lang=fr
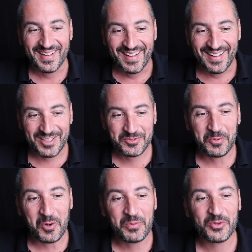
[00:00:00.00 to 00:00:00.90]
Et je vous
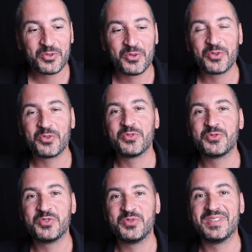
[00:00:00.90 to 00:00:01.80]
propose qu'on retrouve tout de
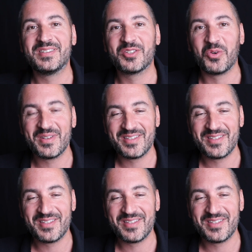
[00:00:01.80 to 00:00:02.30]
suite ces trois